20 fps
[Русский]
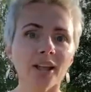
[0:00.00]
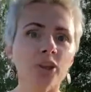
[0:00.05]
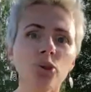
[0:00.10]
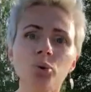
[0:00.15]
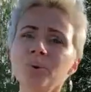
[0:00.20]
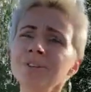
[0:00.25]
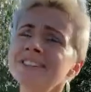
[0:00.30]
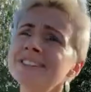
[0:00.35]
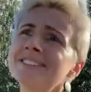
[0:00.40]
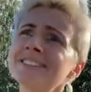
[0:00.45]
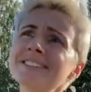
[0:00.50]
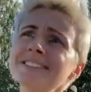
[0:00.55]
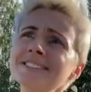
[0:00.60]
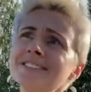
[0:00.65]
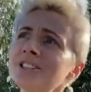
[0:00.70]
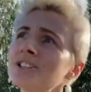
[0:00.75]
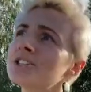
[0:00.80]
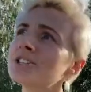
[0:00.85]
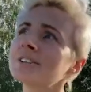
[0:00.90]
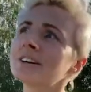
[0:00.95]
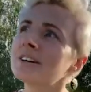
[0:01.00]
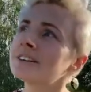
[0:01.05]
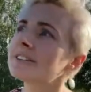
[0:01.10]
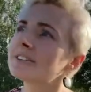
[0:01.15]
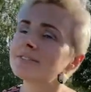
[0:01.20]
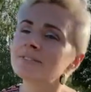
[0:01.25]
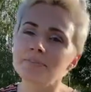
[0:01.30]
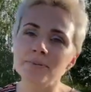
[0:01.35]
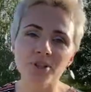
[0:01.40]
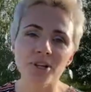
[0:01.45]
заданий. Одно из тысячных,
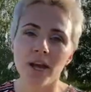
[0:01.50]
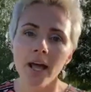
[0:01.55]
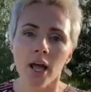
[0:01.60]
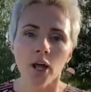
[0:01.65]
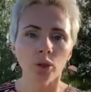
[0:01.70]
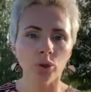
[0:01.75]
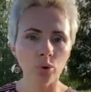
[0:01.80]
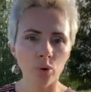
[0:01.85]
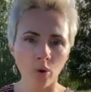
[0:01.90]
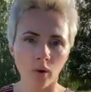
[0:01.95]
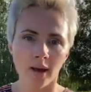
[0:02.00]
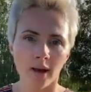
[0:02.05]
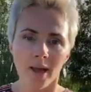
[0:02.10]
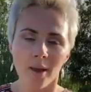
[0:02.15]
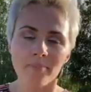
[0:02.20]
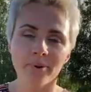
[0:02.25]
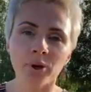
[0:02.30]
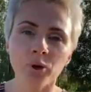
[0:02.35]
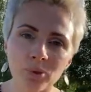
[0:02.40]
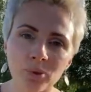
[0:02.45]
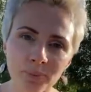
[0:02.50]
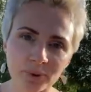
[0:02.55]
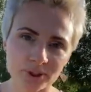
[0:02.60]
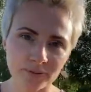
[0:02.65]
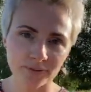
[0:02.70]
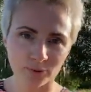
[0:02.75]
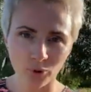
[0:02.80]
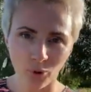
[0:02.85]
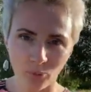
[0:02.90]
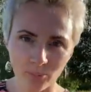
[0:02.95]
это вообще. Но прикол
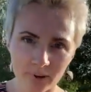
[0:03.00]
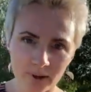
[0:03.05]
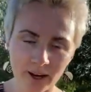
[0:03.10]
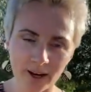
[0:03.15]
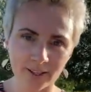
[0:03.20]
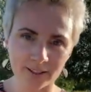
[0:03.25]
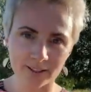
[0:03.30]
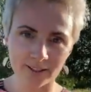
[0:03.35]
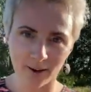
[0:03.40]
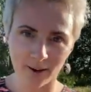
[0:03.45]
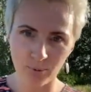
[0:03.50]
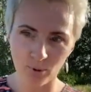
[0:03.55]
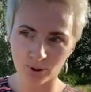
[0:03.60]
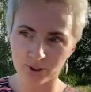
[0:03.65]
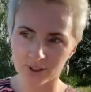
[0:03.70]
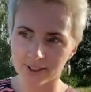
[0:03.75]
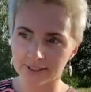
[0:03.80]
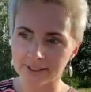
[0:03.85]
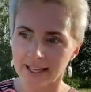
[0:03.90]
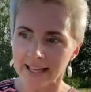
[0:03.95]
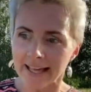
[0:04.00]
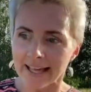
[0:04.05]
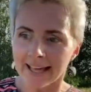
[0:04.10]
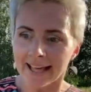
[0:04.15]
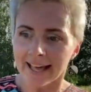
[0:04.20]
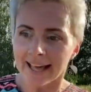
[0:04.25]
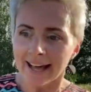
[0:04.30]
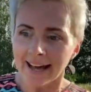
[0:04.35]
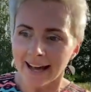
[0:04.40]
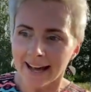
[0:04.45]
просто в том, как это работает
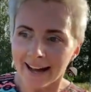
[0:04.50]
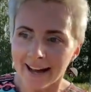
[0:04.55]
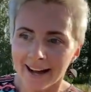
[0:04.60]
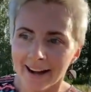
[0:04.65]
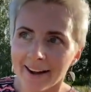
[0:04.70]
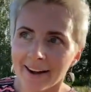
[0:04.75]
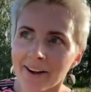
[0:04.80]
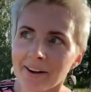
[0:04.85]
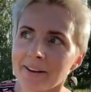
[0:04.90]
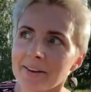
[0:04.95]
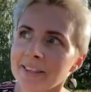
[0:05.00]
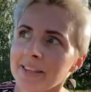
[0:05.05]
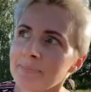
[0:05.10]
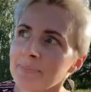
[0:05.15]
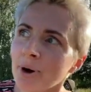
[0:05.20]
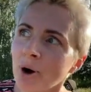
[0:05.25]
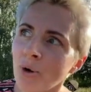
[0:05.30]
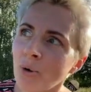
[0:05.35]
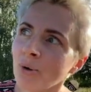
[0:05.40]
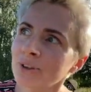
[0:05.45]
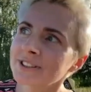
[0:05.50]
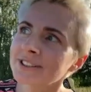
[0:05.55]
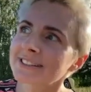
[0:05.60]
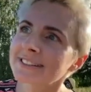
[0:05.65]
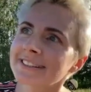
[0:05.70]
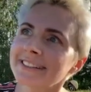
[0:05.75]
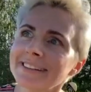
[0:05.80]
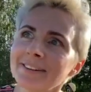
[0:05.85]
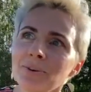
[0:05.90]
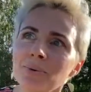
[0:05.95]
не
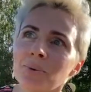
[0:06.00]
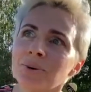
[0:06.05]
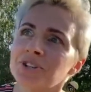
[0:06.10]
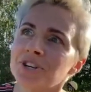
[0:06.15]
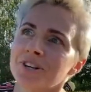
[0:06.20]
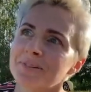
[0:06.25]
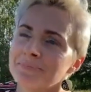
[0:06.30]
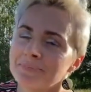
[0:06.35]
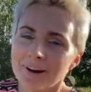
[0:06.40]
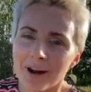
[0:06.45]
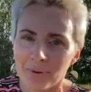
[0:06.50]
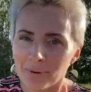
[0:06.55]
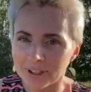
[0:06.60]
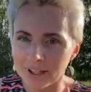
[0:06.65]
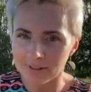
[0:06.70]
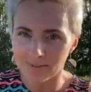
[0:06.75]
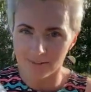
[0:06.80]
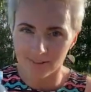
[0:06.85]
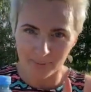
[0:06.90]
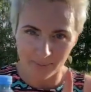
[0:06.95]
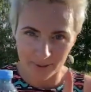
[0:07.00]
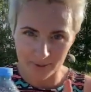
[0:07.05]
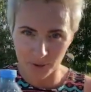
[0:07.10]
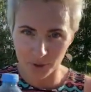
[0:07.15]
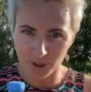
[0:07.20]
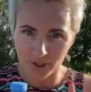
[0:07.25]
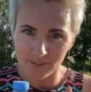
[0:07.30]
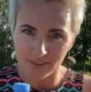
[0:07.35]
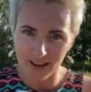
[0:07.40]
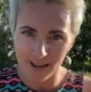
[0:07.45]
проходит и очень короткого
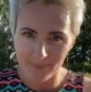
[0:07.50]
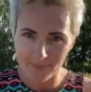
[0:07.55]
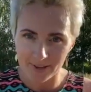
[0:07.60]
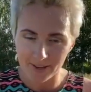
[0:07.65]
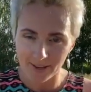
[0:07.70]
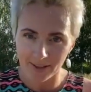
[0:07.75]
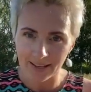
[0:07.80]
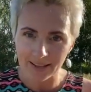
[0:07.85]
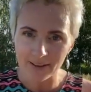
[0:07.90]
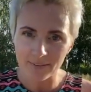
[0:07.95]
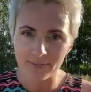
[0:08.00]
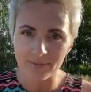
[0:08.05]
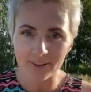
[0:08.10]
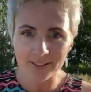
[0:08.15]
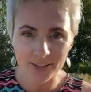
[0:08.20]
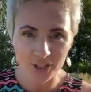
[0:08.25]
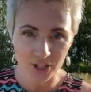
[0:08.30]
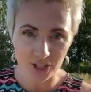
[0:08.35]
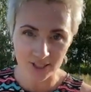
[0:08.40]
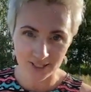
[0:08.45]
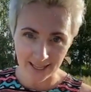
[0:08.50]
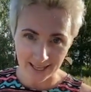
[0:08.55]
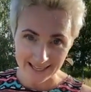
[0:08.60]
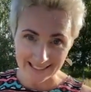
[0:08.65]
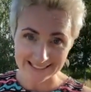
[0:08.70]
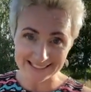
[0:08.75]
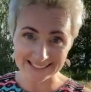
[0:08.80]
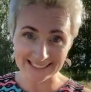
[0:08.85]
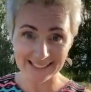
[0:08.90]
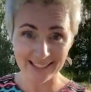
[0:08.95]
промежутка времени, и вы
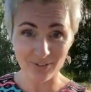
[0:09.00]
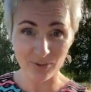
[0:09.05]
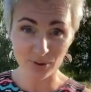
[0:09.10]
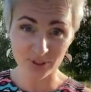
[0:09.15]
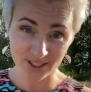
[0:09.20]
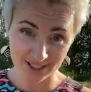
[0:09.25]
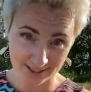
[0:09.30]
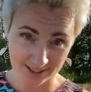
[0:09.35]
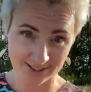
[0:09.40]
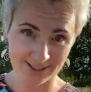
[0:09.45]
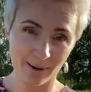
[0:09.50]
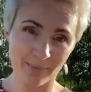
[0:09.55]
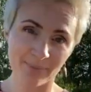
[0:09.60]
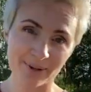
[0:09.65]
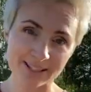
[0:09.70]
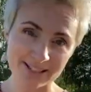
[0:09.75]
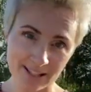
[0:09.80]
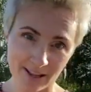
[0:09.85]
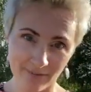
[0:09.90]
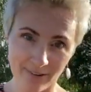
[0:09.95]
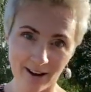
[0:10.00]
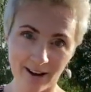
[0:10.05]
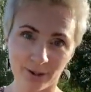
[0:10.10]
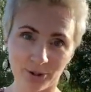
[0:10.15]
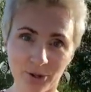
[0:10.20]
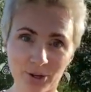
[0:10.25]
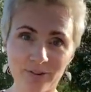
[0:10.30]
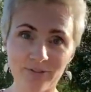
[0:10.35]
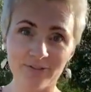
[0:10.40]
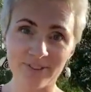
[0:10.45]
начинаете вот эти самые слова,
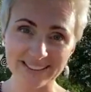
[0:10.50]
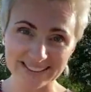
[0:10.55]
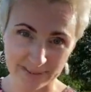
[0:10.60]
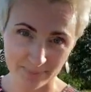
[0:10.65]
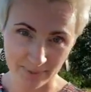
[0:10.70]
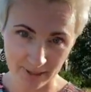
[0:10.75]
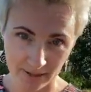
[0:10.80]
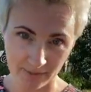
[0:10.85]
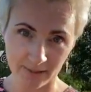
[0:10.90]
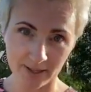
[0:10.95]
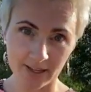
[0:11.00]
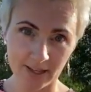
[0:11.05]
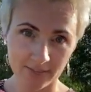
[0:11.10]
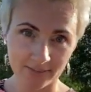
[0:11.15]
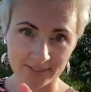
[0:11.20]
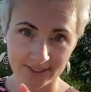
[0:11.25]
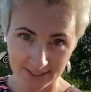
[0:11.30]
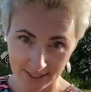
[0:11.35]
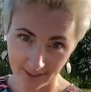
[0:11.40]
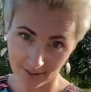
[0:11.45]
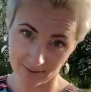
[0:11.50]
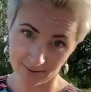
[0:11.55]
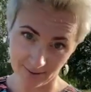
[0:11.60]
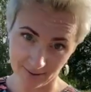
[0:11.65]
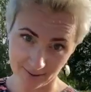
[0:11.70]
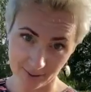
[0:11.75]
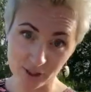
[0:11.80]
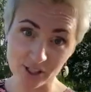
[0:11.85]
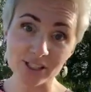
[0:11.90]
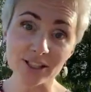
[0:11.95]
которые вы себе говорили в
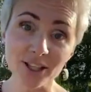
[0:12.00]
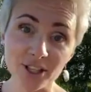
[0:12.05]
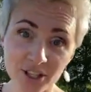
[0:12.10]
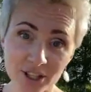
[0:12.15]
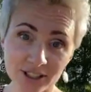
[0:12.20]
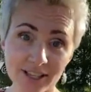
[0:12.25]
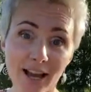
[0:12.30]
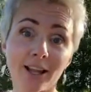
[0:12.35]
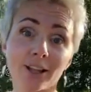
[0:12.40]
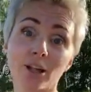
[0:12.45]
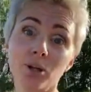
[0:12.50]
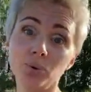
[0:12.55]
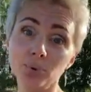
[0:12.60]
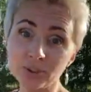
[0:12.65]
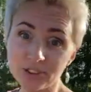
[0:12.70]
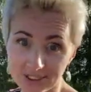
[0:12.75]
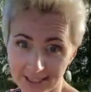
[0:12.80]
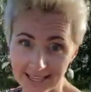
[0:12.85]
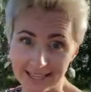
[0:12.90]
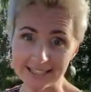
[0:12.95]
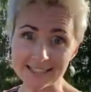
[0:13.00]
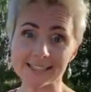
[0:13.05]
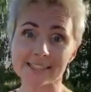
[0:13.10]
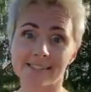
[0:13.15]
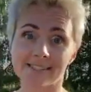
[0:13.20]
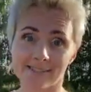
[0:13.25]
зеркало, слышать от людей